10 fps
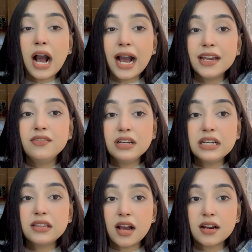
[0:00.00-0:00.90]

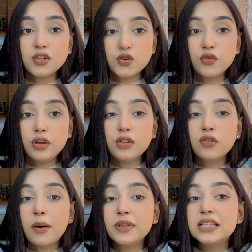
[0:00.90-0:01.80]
হাইড্রেটেড থাকার জন্যই
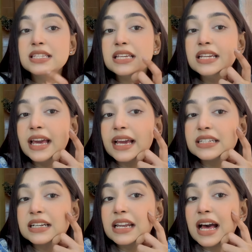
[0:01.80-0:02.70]
কিন্তু আমাদের স্কিনে
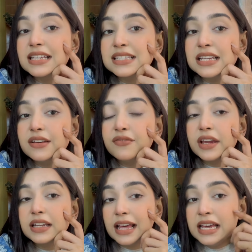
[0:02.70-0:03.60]
একটা গ্লাস স্কিন
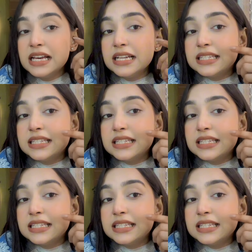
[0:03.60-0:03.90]
এফেক্ট দেয়